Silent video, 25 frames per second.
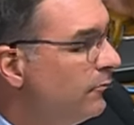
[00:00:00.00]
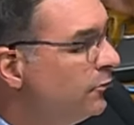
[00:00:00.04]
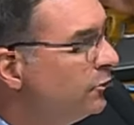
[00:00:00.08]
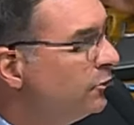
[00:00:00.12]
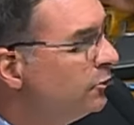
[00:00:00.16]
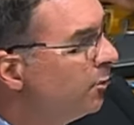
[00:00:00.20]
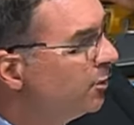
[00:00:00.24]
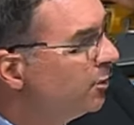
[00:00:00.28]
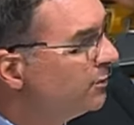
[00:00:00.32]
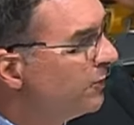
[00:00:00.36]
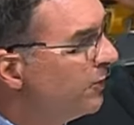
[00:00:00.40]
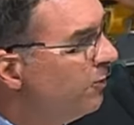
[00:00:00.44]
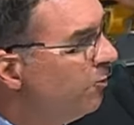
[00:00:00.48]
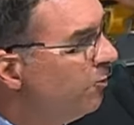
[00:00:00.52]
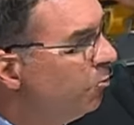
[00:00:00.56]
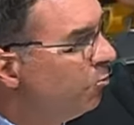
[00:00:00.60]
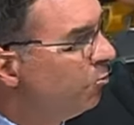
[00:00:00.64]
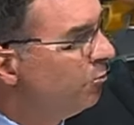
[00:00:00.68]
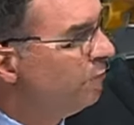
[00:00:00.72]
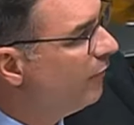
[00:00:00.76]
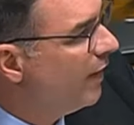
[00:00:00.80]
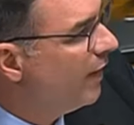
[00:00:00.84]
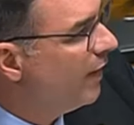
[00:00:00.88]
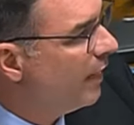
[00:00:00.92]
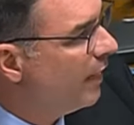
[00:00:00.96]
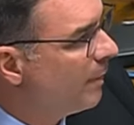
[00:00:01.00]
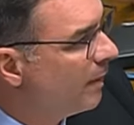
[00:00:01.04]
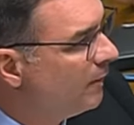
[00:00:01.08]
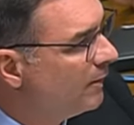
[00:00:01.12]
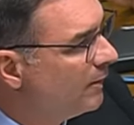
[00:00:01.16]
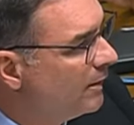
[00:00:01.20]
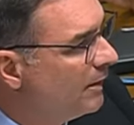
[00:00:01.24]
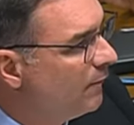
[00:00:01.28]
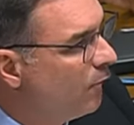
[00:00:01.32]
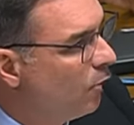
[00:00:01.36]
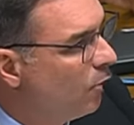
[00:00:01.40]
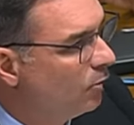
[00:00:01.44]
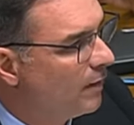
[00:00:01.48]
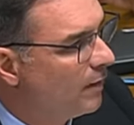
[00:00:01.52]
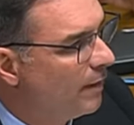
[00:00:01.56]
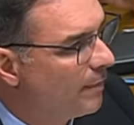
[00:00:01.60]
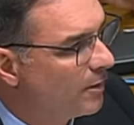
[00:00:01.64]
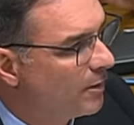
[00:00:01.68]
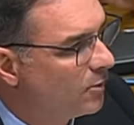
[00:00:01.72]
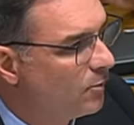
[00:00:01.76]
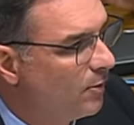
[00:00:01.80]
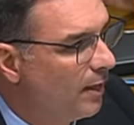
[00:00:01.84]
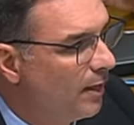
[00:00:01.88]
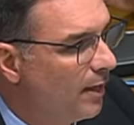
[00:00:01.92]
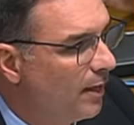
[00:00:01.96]
Vamos te botar na rodoviária para você voltar
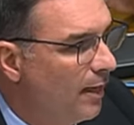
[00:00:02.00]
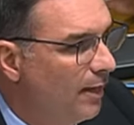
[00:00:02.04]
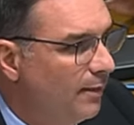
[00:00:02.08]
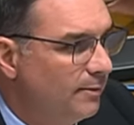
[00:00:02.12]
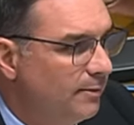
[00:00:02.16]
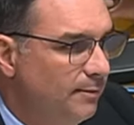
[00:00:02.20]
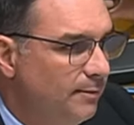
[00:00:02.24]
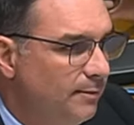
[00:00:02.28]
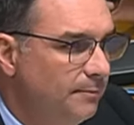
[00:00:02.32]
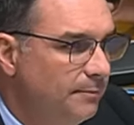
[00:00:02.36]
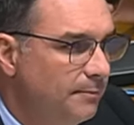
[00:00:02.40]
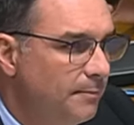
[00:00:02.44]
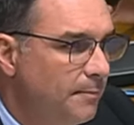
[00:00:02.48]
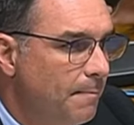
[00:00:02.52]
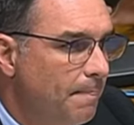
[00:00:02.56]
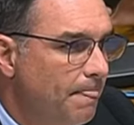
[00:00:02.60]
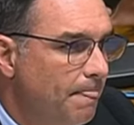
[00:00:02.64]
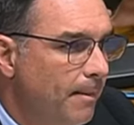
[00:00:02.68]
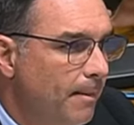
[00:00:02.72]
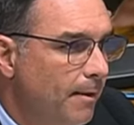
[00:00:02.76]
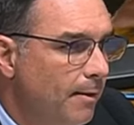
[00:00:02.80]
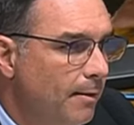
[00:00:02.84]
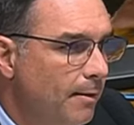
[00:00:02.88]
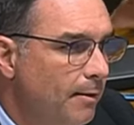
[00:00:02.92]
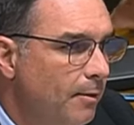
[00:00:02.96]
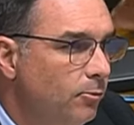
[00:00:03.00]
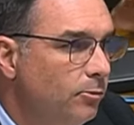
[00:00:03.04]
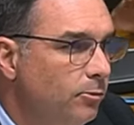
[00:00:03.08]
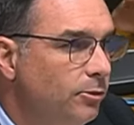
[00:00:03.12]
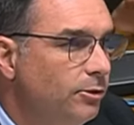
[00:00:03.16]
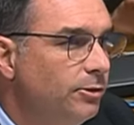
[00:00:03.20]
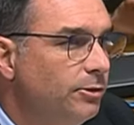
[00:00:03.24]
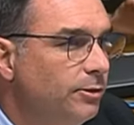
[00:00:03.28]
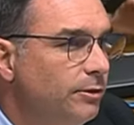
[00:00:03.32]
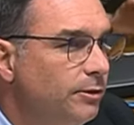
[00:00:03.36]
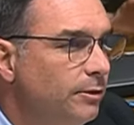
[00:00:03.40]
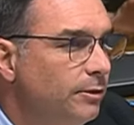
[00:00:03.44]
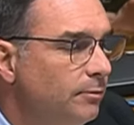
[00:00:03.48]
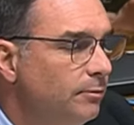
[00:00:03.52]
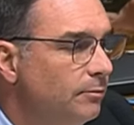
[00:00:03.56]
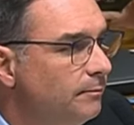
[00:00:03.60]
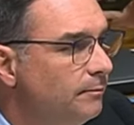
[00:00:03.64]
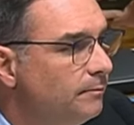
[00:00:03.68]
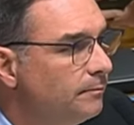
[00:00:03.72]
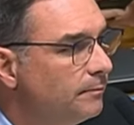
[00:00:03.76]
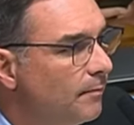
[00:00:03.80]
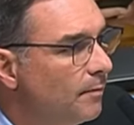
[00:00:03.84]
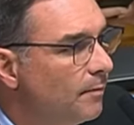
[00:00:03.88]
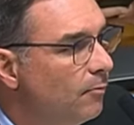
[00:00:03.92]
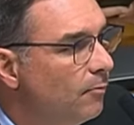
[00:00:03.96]
para sua casa. E o
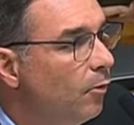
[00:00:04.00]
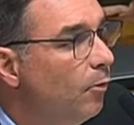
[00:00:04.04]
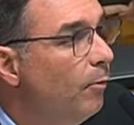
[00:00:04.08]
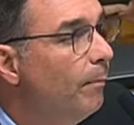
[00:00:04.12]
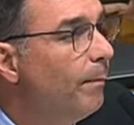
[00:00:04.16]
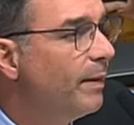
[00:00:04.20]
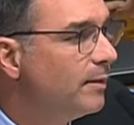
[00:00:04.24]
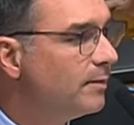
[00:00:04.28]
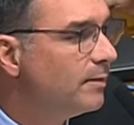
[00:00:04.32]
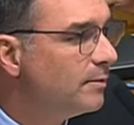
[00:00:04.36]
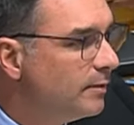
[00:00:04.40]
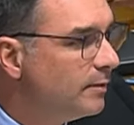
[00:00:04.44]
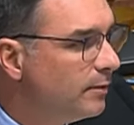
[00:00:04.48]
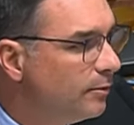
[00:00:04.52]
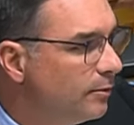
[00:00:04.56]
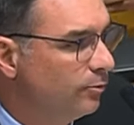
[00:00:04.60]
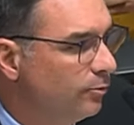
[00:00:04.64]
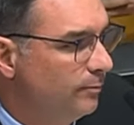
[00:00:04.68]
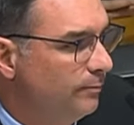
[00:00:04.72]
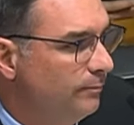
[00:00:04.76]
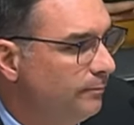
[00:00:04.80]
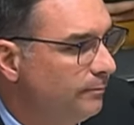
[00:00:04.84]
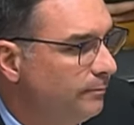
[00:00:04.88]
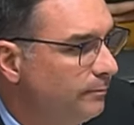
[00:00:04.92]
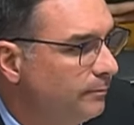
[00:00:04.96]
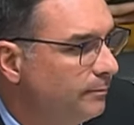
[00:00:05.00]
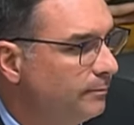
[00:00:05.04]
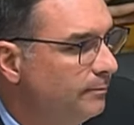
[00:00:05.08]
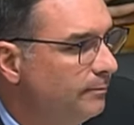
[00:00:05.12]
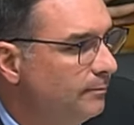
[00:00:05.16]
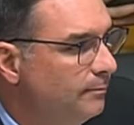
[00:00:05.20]
destino foi o presídio.